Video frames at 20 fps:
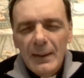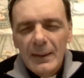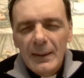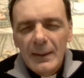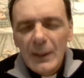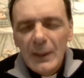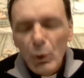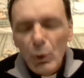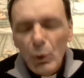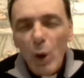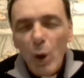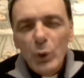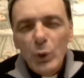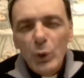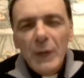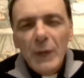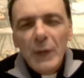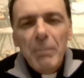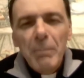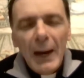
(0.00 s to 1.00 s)
il ruolo
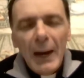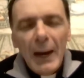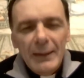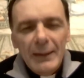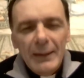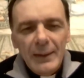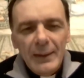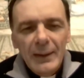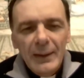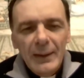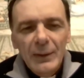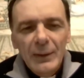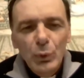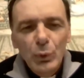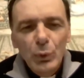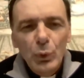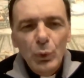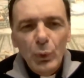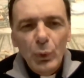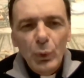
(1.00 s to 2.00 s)
del padre in
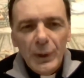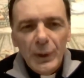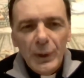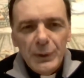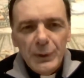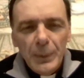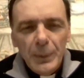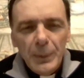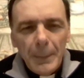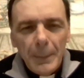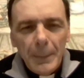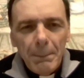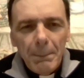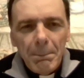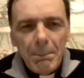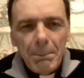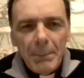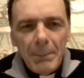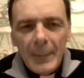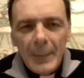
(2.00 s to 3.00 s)
tutto questo.
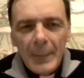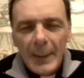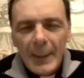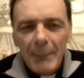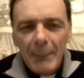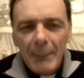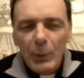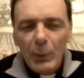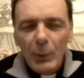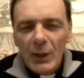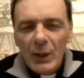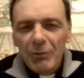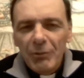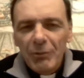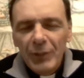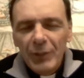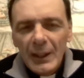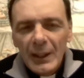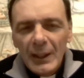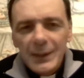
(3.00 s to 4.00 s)
E poi alla
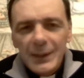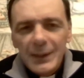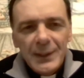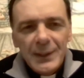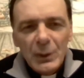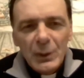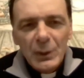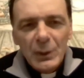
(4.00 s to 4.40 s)
fine si